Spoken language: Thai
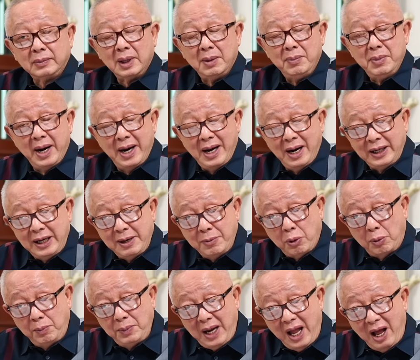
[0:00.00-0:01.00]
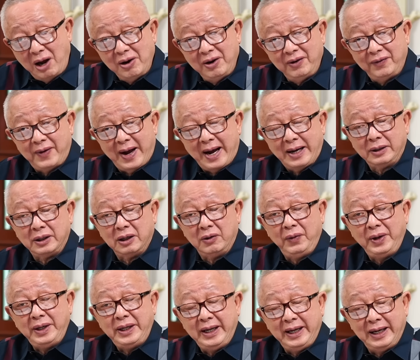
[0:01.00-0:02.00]
เหมือนกับที่ผมเล่าให้ฟังถึง
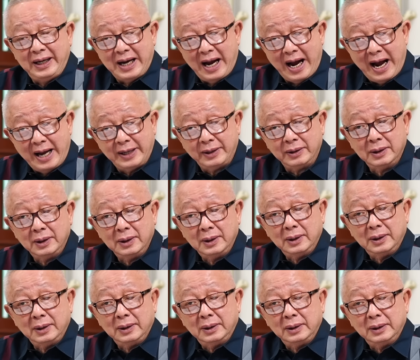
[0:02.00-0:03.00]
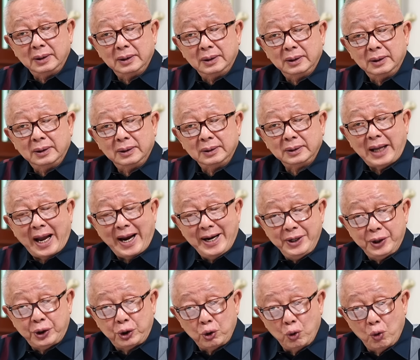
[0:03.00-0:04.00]
วิธีการไต่
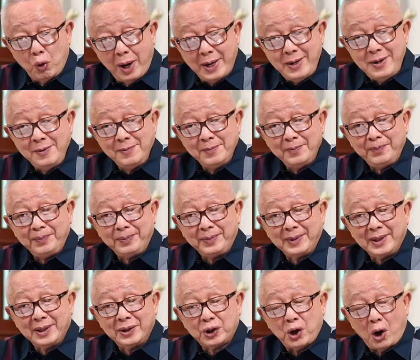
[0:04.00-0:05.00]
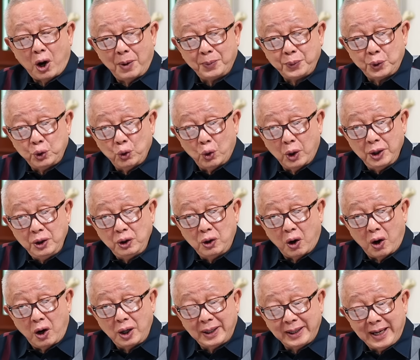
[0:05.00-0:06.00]
สวนสอบสวนข
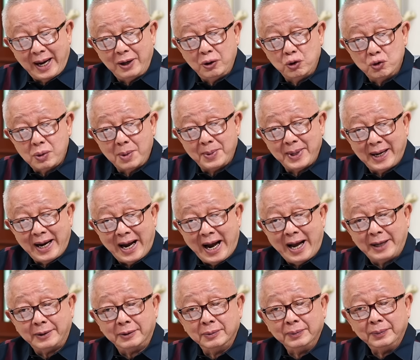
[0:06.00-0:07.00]
องคณะอนุกรรมการ